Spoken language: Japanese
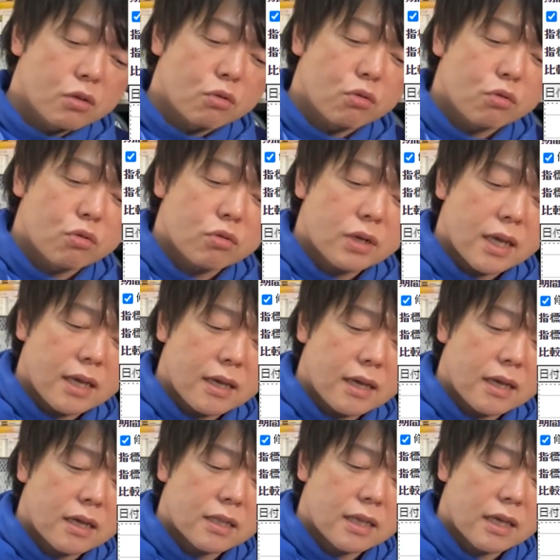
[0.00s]
ここをね、
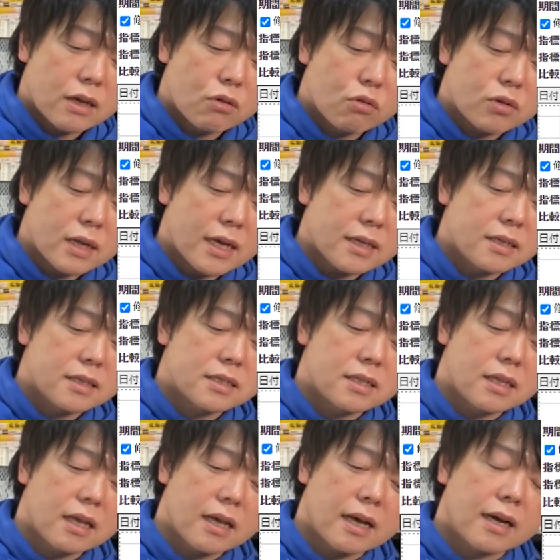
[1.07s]
えー、抵抗ラインにし
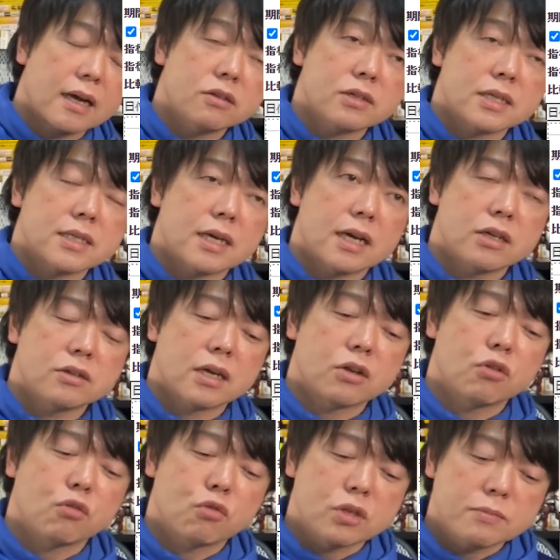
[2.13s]
て上がるか下がるか
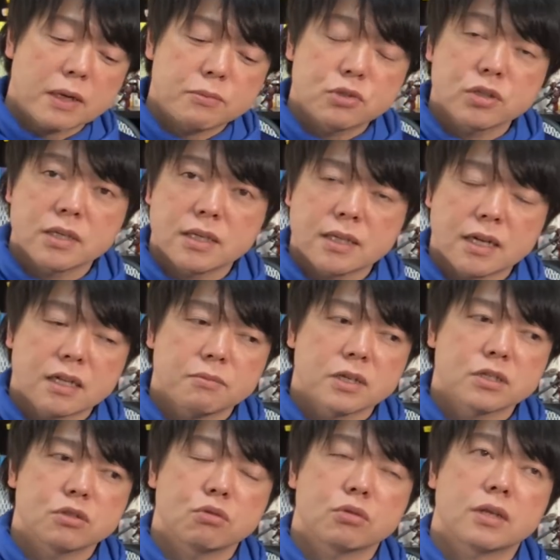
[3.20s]
の今分岐になり
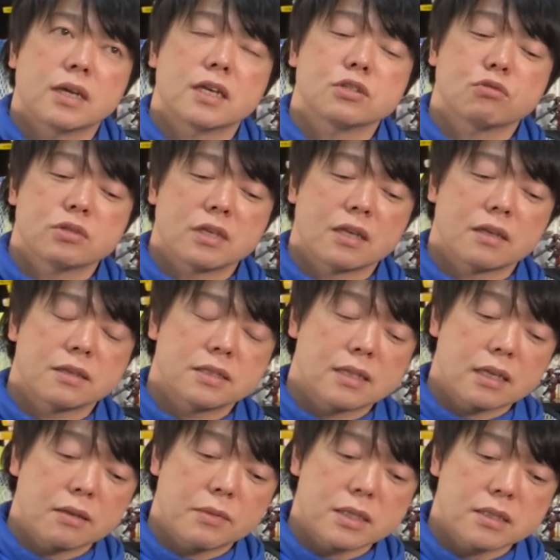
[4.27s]
ますよって話をし
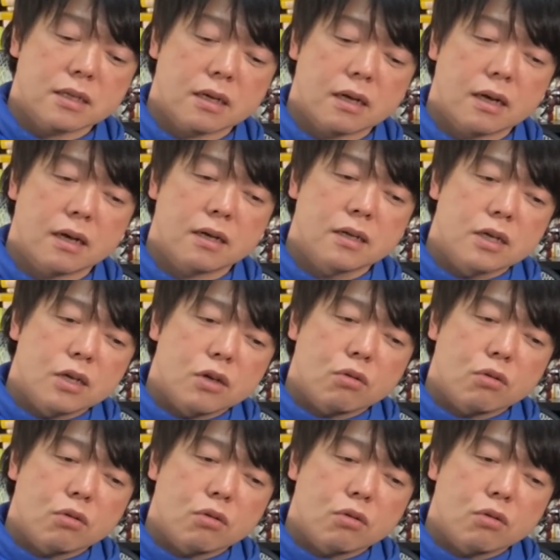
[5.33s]
てきましたが、